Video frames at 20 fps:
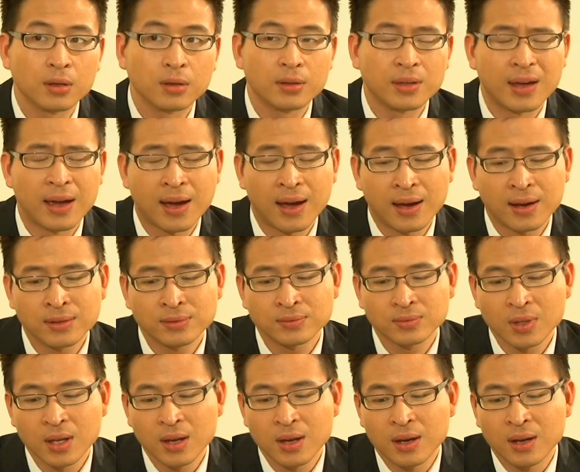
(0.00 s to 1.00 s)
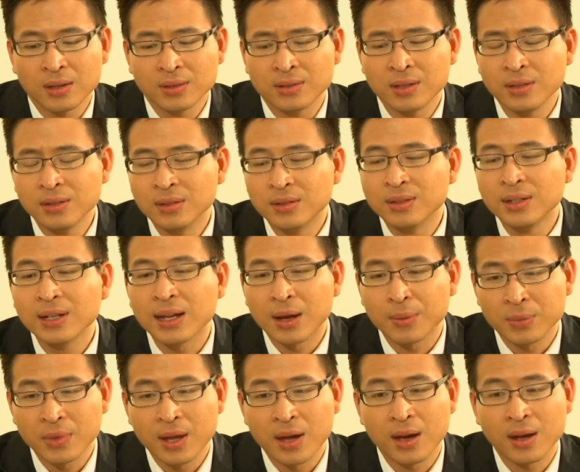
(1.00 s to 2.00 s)
Dạ, trên đường đi
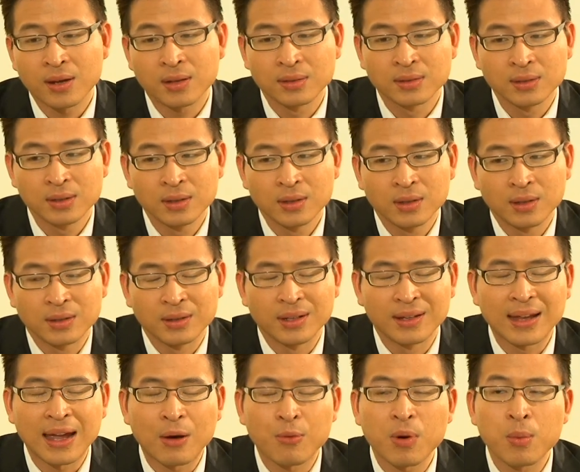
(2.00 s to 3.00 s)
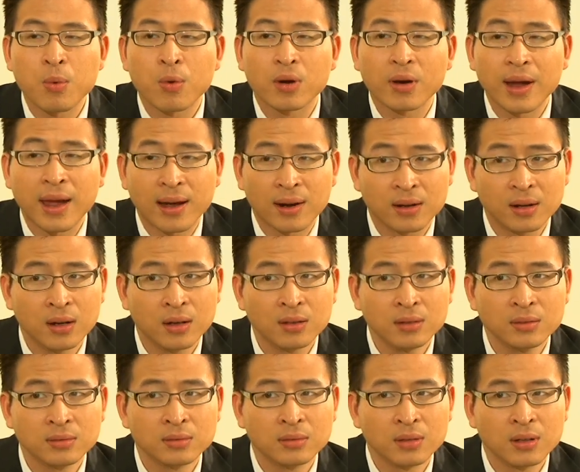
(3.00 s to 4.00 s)
làm về Đi ngang qua một cửa hàng lớn